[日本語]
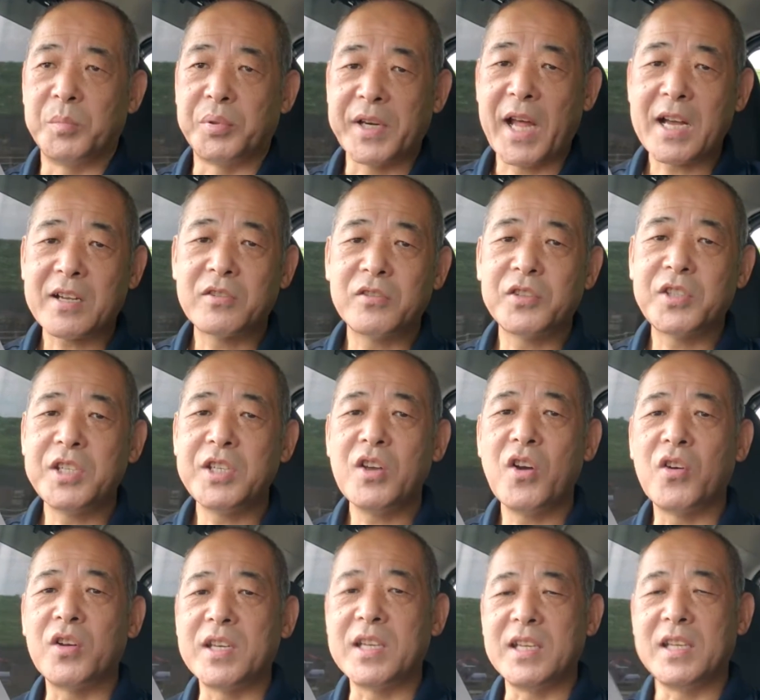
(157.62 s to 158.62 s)
ブラック企
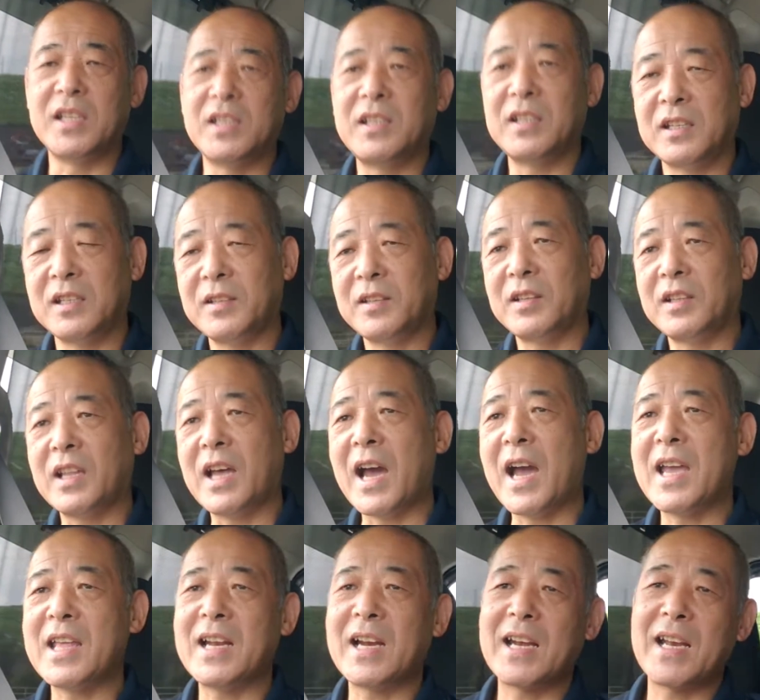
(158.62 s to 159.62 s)
業に
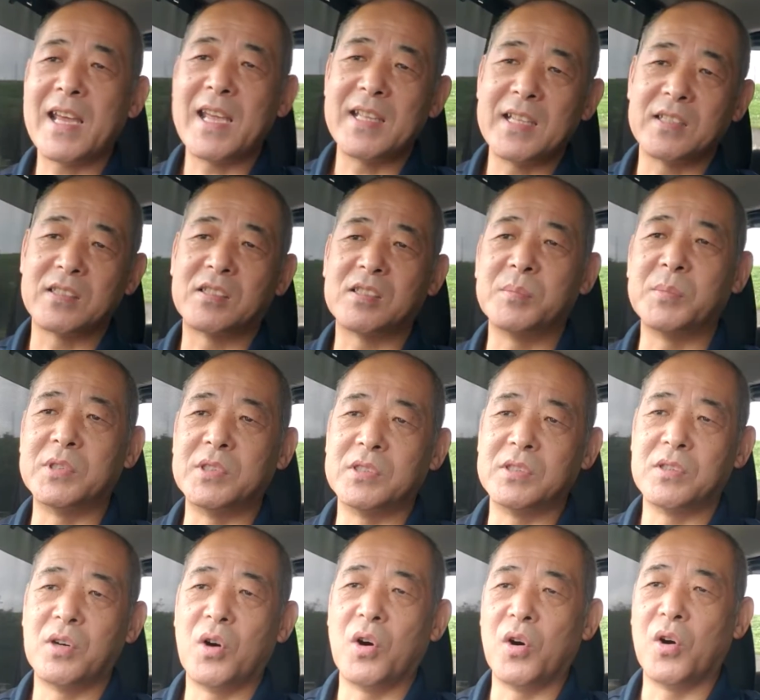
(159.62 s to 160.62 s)
入らないで済む
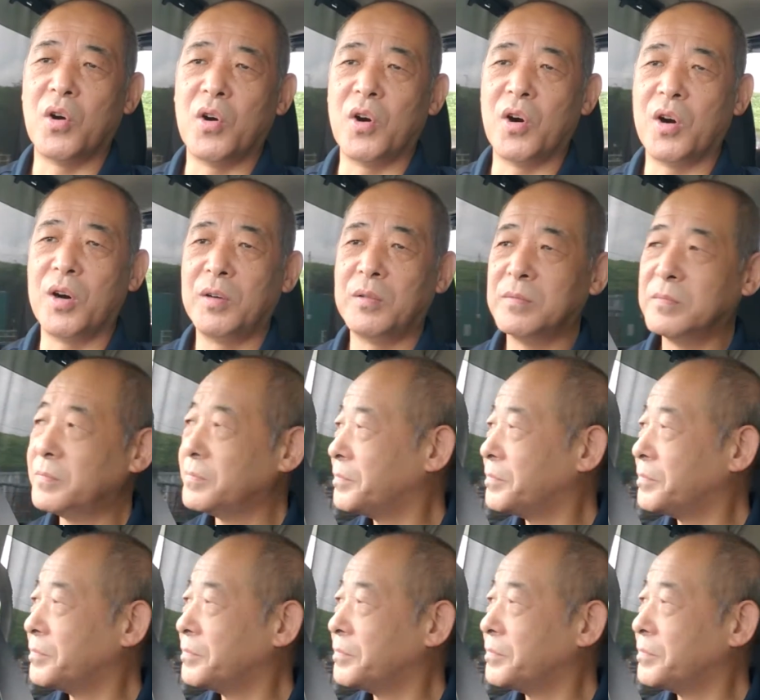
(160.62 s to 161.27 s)
方法